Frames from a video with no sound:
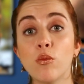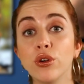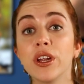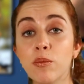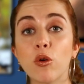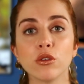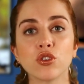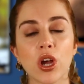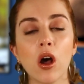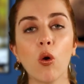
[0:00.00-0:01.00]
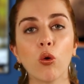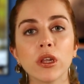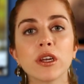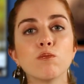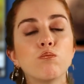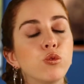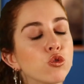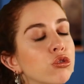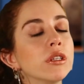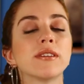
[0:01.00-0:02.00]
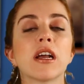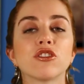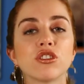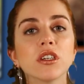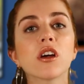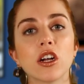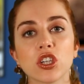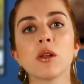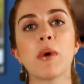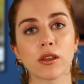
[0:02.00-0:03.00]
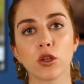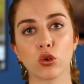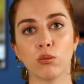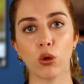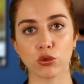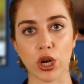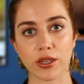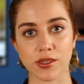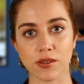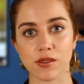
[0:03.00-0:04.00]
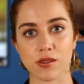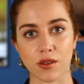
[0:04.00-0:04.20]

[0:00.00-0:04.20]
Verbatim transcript: ömürleri boyunca onların bütün ihtiyaçlarını karşılamakla yükümlü olacaksınız.